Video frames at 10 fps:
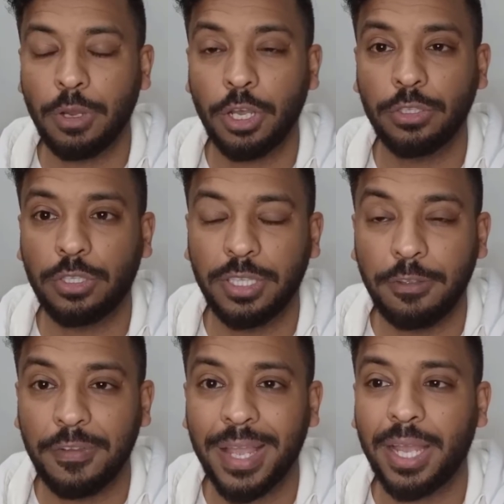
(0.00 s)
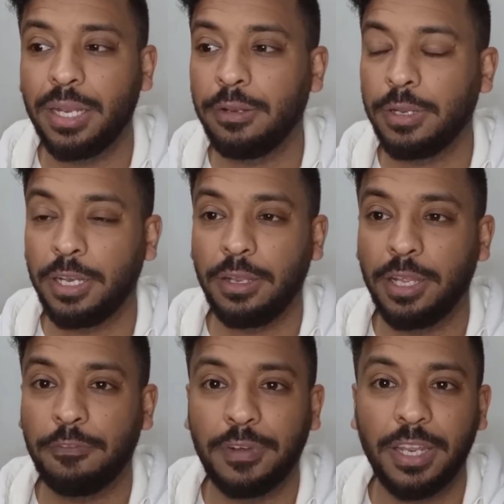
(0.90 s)
خط الدفاع
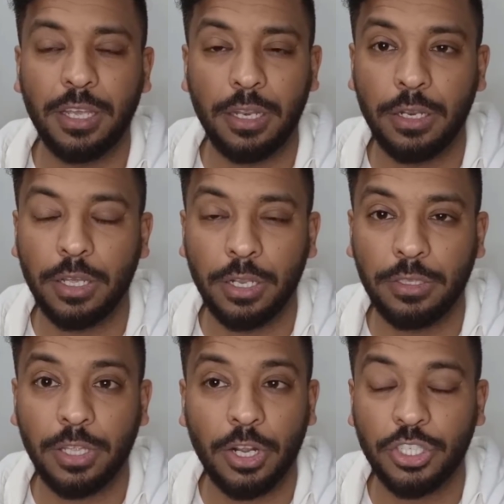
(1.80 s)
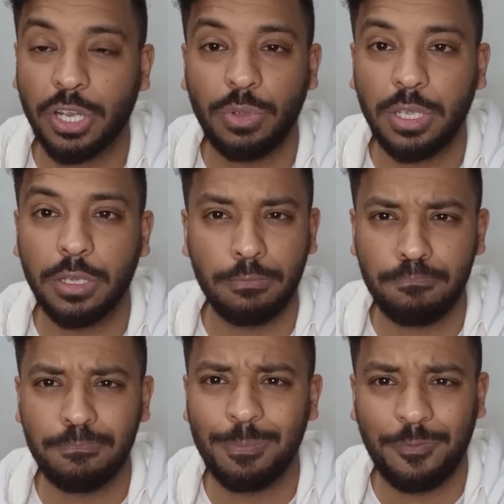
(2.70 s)
الفريق الترجوي
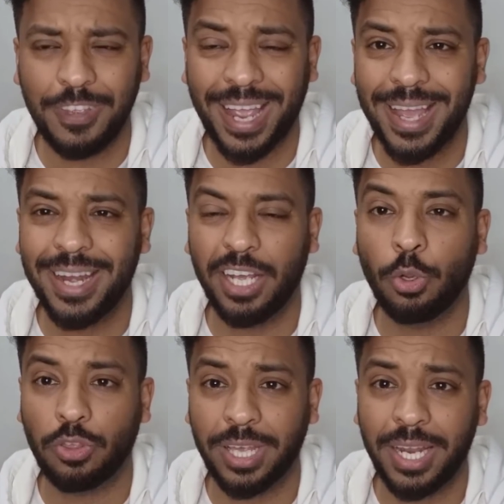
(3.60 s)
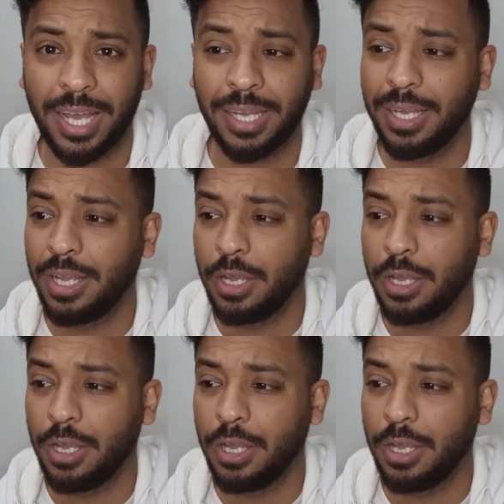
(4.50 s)
في حالة يرثى لها